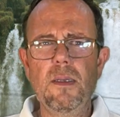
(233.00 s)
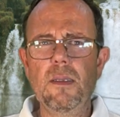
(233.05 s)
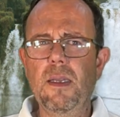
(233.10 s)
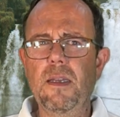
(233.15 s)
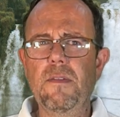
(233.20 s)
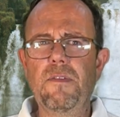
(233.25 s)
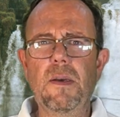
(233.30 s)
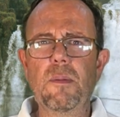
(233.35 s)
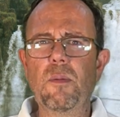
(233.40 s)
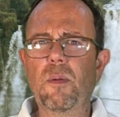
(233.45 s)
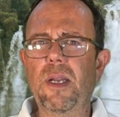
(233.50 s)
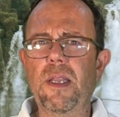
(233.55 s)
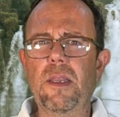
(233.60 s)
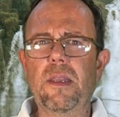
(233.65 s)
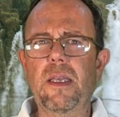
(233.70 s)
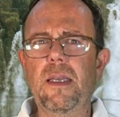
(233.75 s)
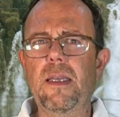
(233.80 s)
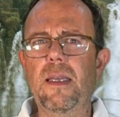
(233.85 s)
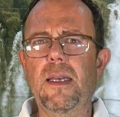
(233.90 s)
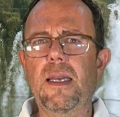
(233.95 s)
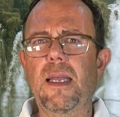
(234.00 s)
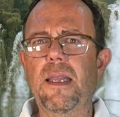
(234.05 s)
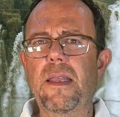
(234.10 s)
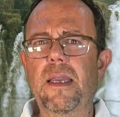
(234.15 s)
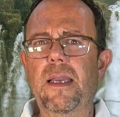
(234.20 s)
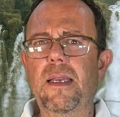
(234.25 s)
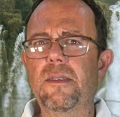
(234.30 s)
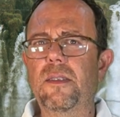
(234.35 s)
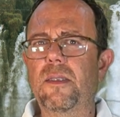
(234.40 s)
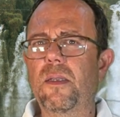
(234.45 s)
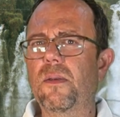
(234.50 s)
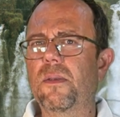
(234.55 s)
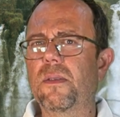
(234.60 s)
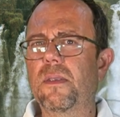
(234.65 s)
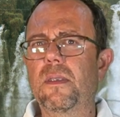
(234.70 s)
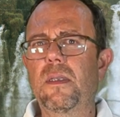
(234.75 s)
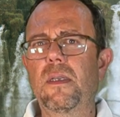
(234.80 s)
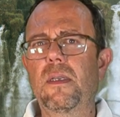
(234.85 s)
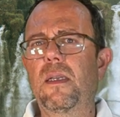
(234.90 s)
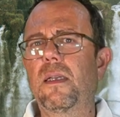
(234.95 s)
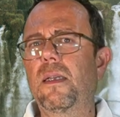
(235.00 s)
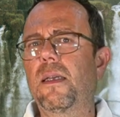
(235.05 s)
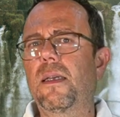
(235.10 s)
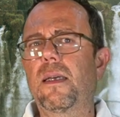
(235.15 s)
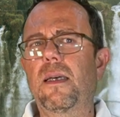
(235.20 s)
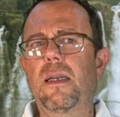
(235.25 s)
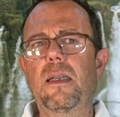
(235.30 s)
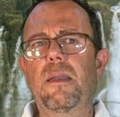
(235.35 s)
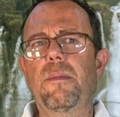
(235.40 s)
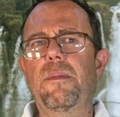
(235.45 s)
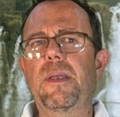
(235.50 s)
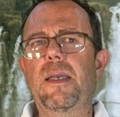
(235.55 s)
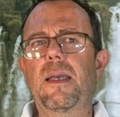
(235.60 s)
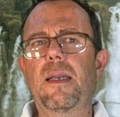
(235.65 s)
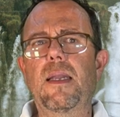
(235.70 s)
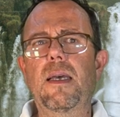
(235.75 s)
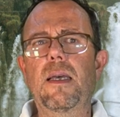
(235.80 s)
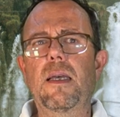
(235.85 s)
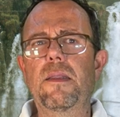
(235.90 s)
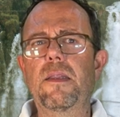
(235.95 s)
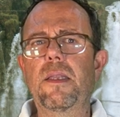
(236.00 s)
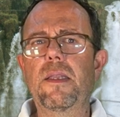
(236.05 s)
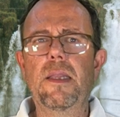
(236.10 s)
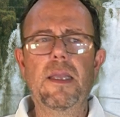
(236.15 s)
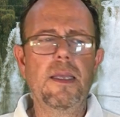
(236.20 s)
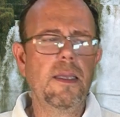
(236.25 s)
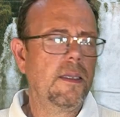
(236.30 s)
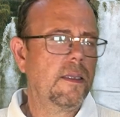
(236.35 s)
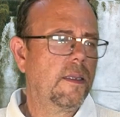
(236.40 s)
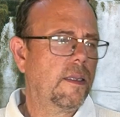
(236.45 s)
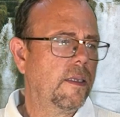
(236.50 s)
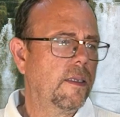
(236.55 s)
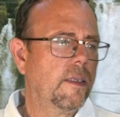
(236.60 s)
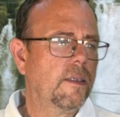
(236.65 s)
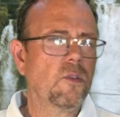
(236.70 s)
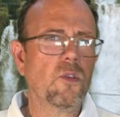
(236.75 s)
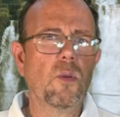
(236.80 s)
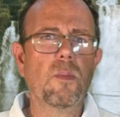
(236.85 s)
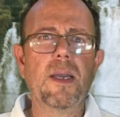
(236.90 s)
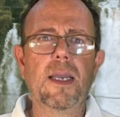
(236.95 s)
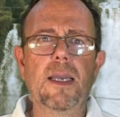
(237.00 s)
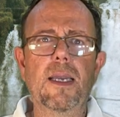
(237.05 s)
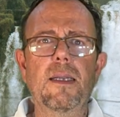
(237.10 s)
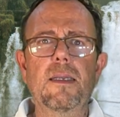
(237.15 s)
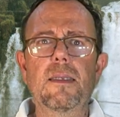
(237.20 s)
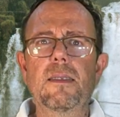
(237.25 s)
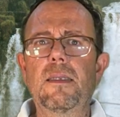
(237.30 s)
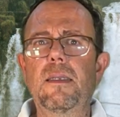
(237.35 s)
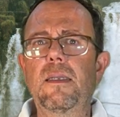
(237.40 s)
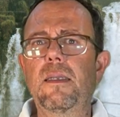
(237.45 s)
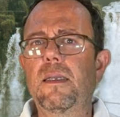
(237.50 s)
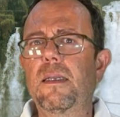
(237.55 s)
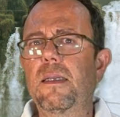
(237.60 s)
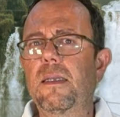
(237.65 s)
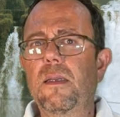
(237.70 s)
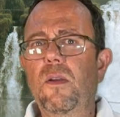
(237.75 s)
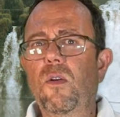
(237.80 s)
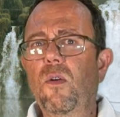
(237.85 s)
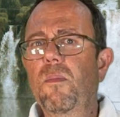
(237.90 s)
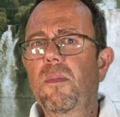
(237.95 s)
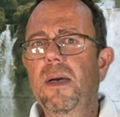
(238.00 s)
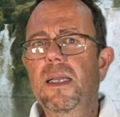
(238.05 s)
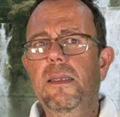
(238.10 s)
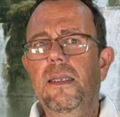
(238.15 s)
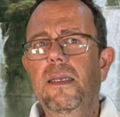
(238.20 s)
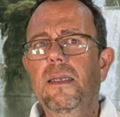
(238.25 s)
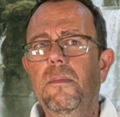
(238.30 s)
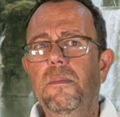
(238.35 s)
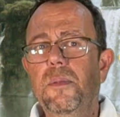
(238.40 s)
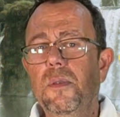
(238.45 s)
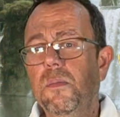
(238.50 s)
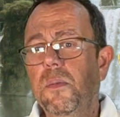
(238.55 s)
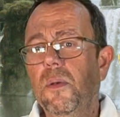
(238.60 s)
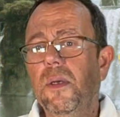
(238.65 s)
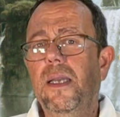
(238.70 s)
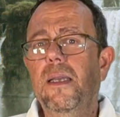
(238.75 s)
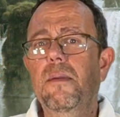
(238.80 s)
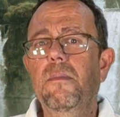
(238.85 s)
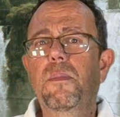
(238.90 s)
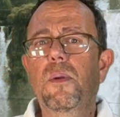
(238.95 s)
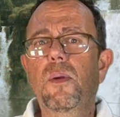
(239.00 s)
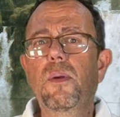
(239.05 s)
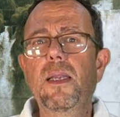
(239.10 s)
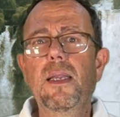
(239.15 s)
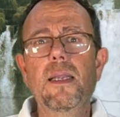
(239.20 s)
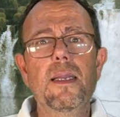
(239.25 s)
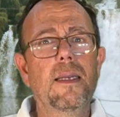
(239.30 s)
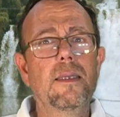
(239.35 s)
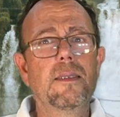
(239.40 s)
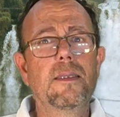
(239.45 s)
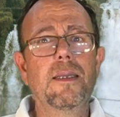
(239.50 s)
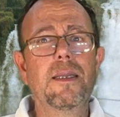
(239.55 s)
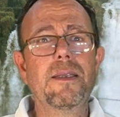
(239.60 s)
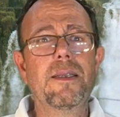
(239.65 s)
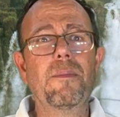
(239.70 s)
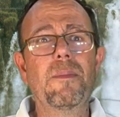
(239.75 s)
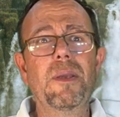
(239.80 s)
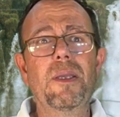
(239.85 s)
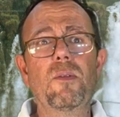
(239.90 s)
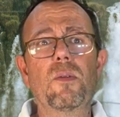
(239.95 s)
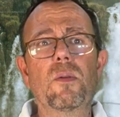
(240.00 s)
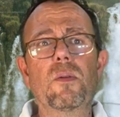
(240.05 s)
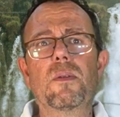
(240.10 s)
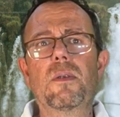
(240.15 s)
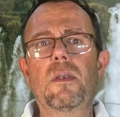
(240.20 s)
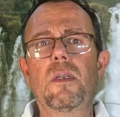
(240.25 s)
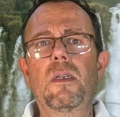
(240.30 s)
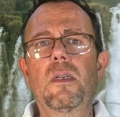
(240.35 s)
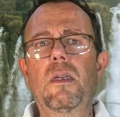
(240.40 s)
eh, favorece la digestión, alivia la acidez estomacal y combate, pues, por ejemplo, el estreñimiento,